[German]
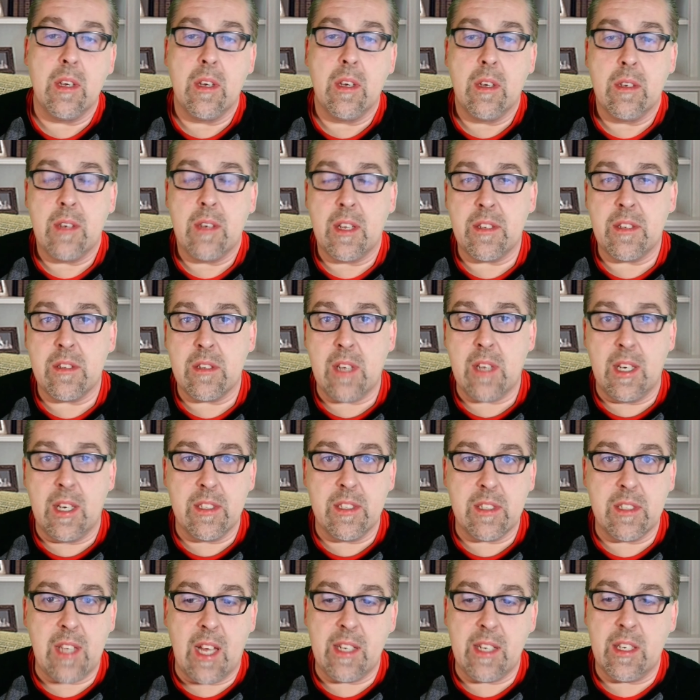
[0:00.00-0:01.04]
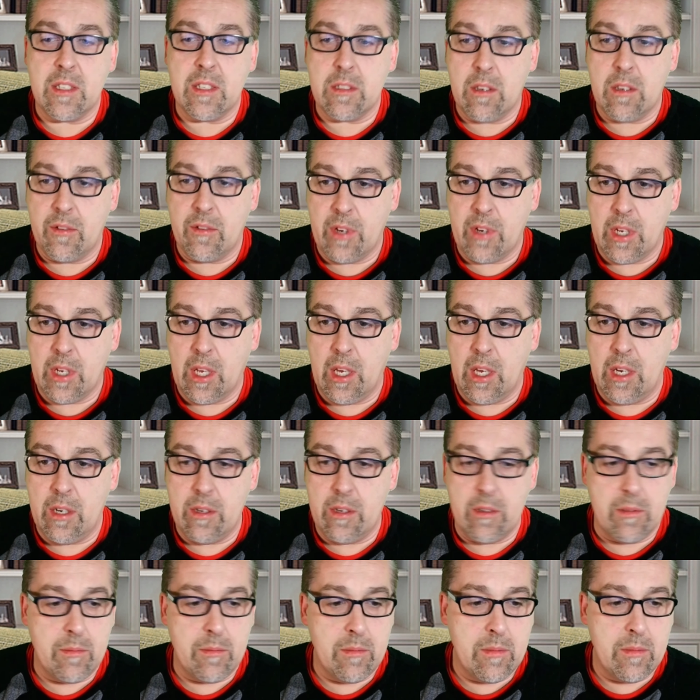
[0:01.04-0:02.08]
Das ist alles Satans
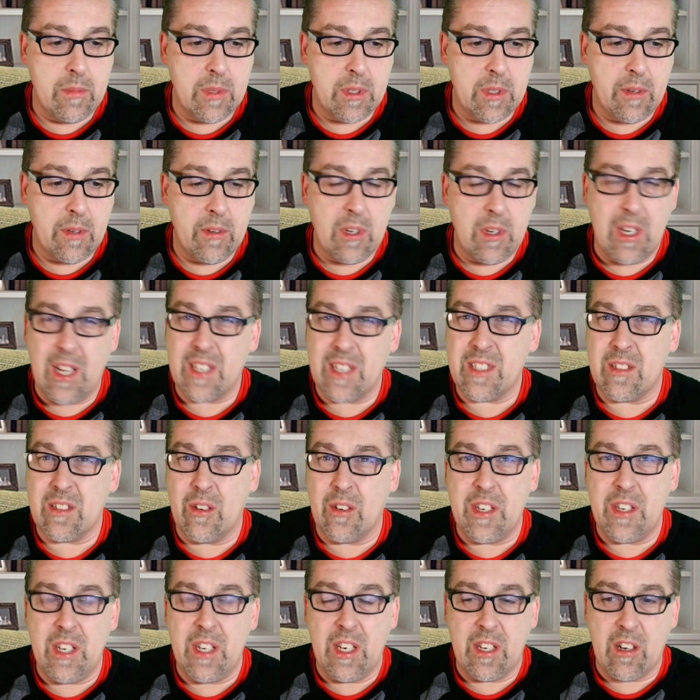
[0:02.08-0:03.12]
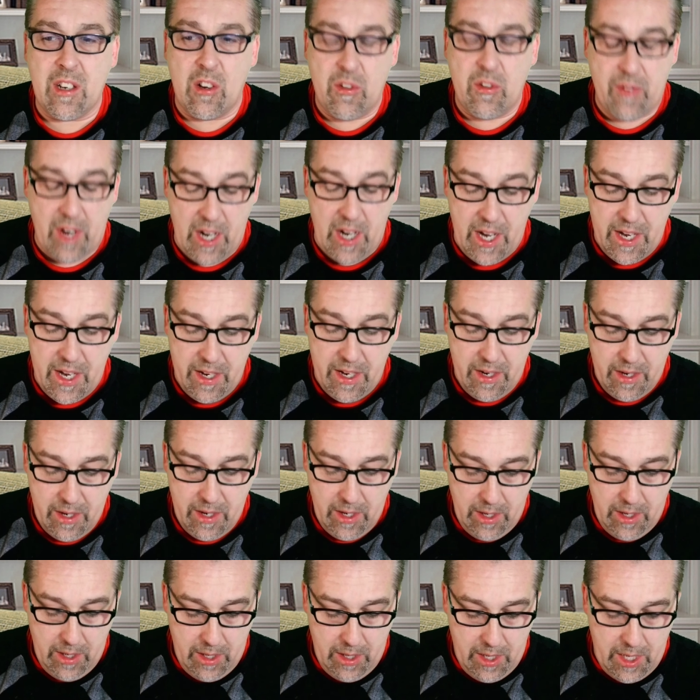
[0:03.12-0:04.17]
Evangelium. Lasst euch nicht drauf ein.
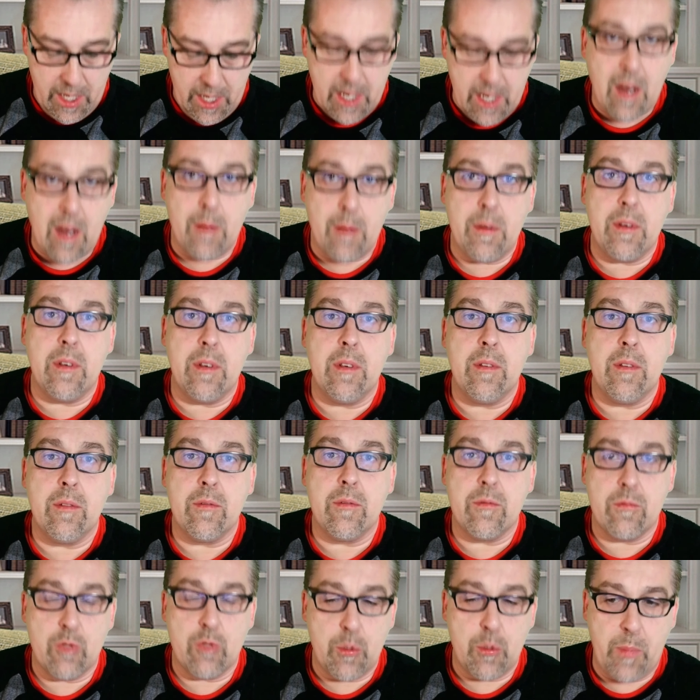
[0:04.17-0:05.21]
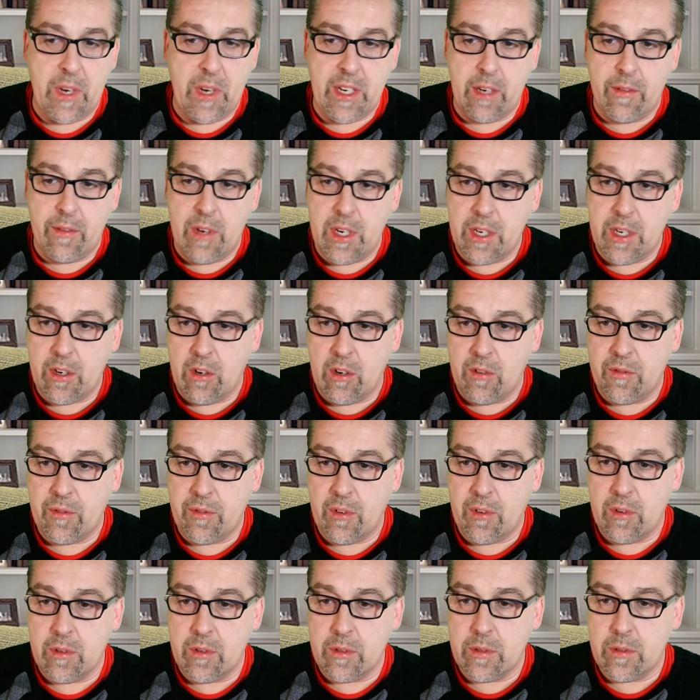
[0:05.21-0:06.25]
Ich habe, später werde ich drauf
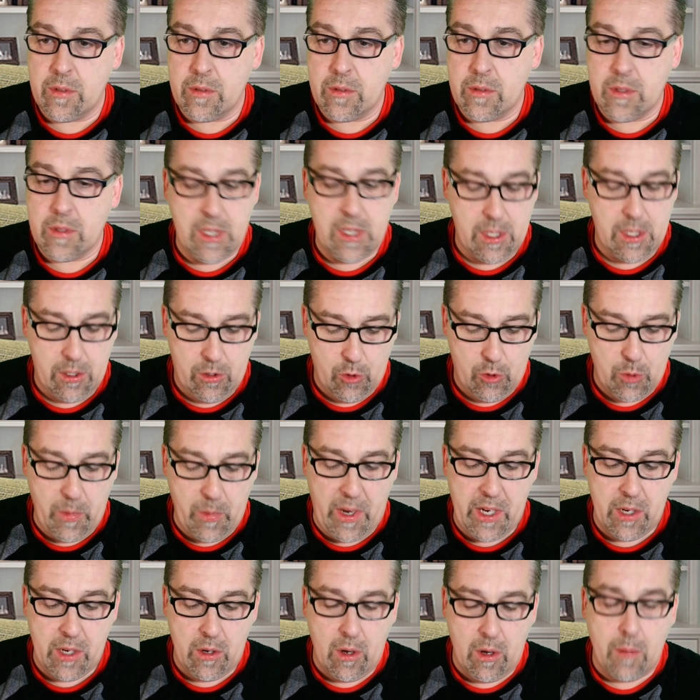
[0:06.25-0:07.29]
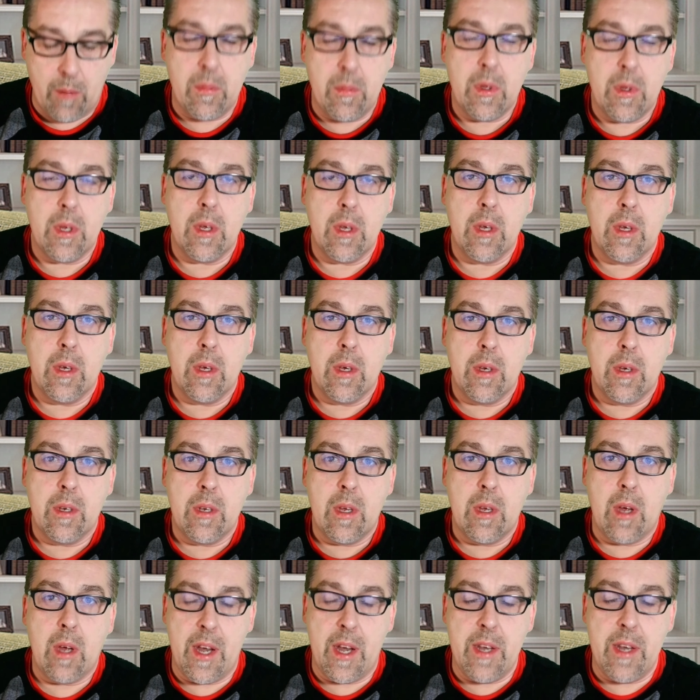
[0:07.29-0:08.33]
äh, zu sprechen kommen,
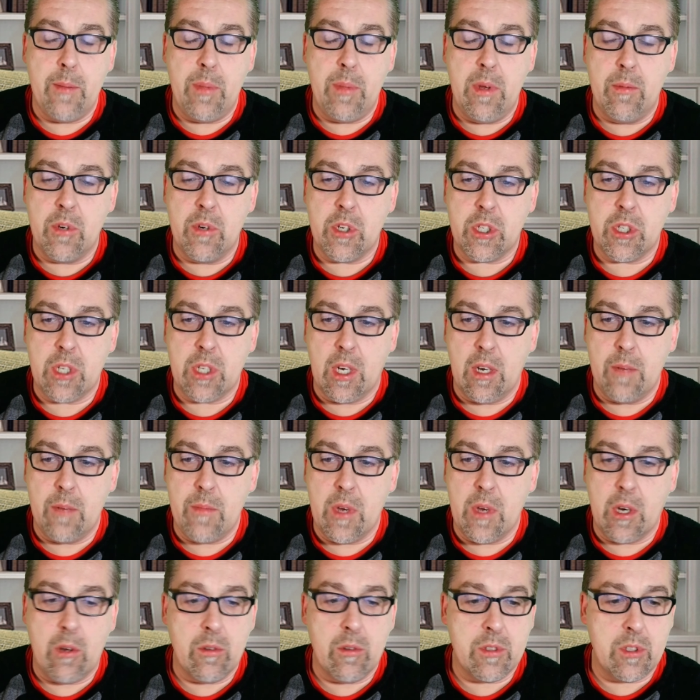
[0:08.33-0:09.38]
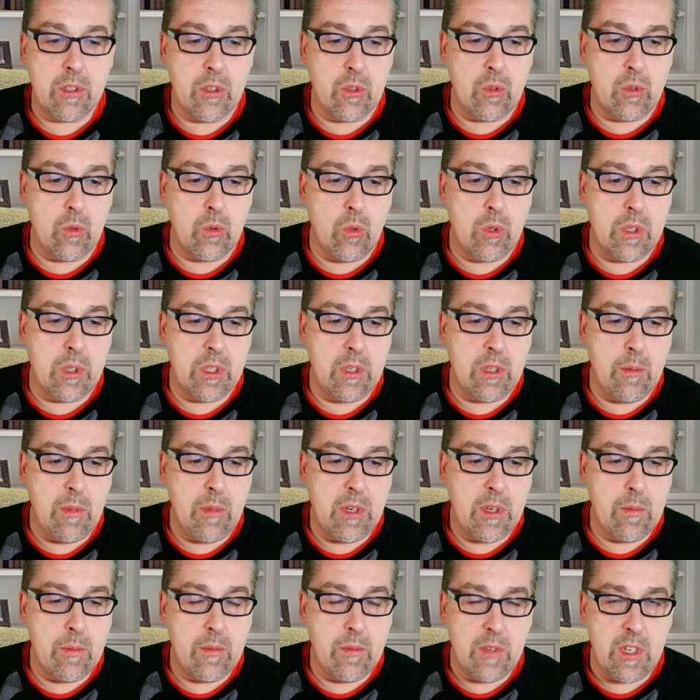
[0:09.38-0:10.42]
eine Bibelstelle mir rausgesucht, die,
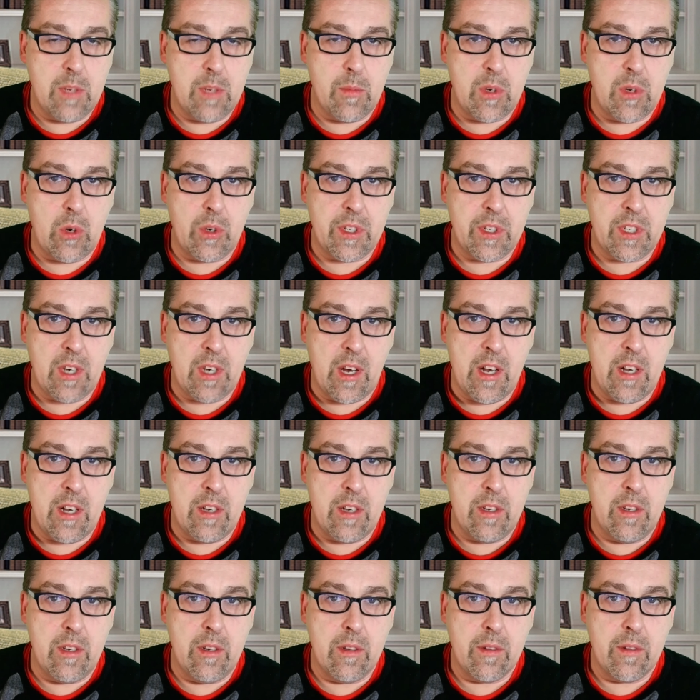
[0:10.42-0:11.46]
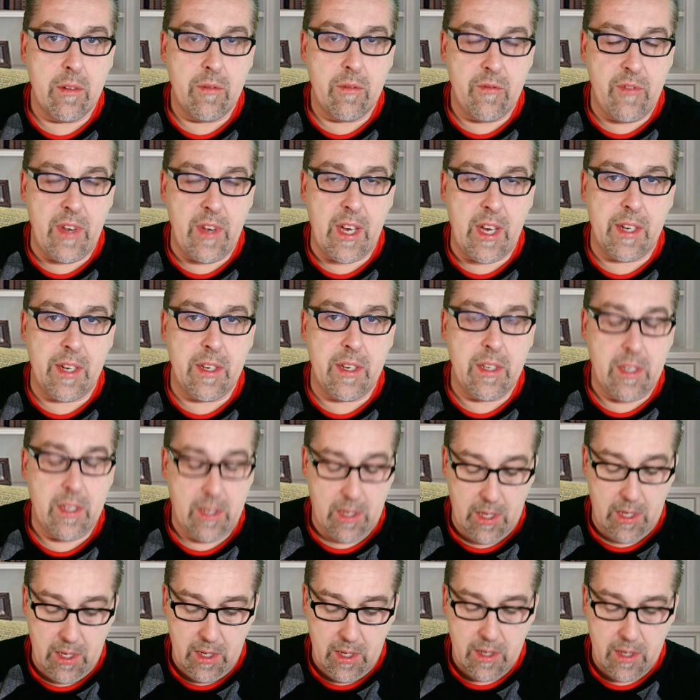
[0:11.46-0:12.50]
mich, die ich mit euch teilen werde,
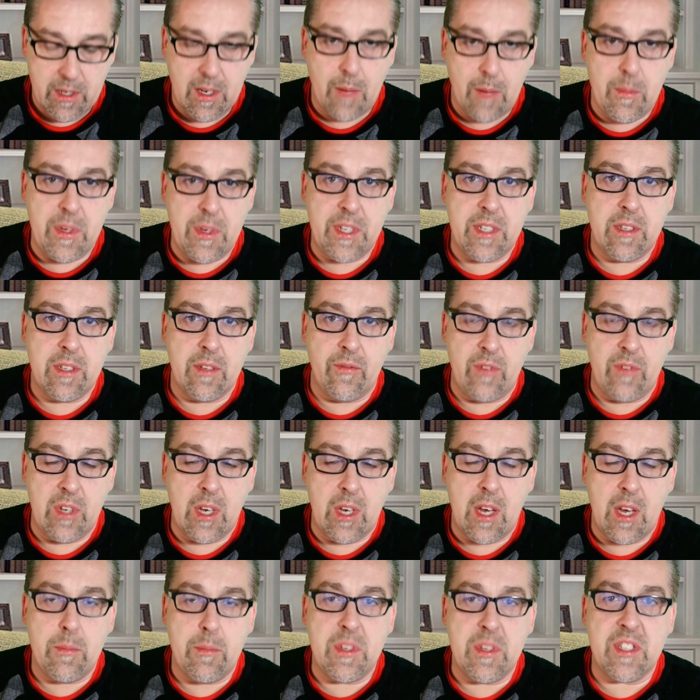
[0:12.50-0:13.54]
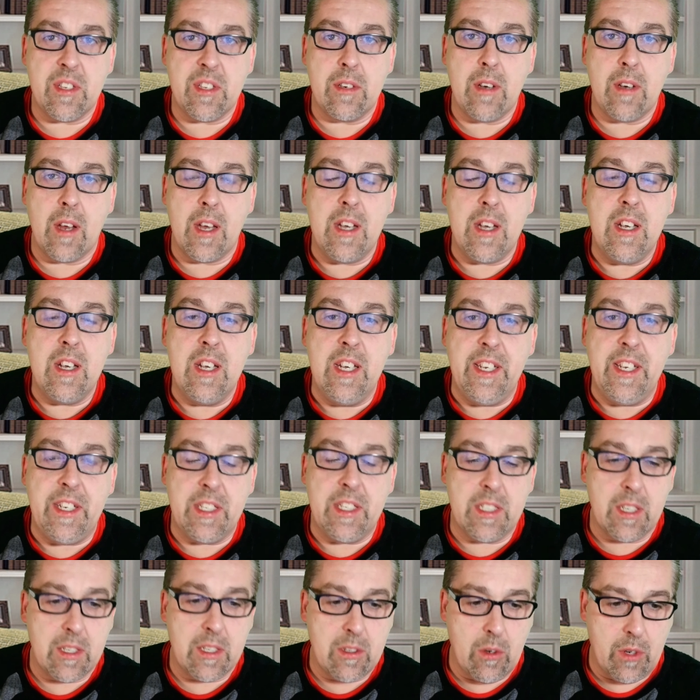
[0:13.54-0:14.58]
damit wir ein bisschen ein
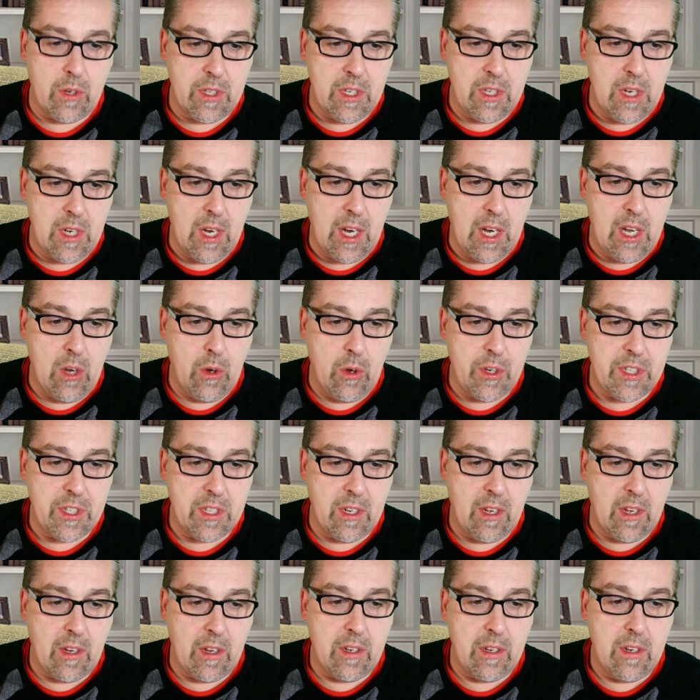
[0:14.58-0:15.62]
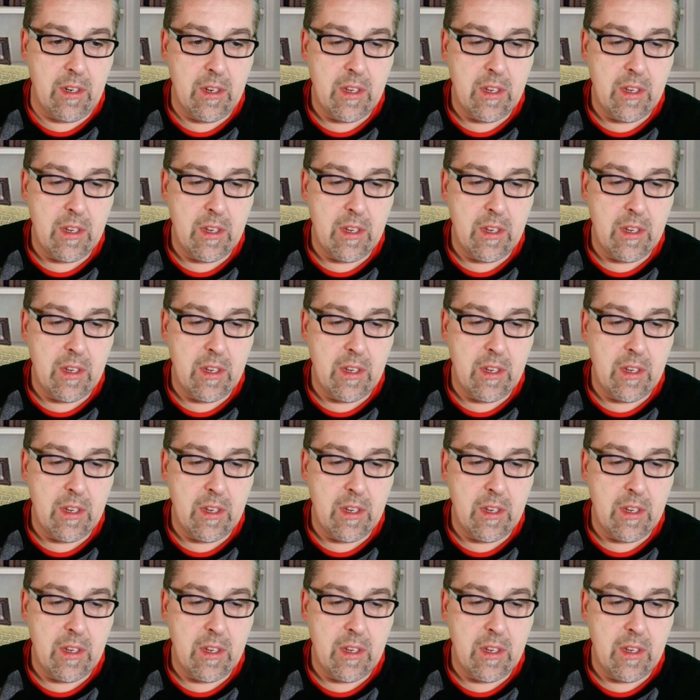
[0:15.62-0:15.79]
Licht dort hineinleuchten kann,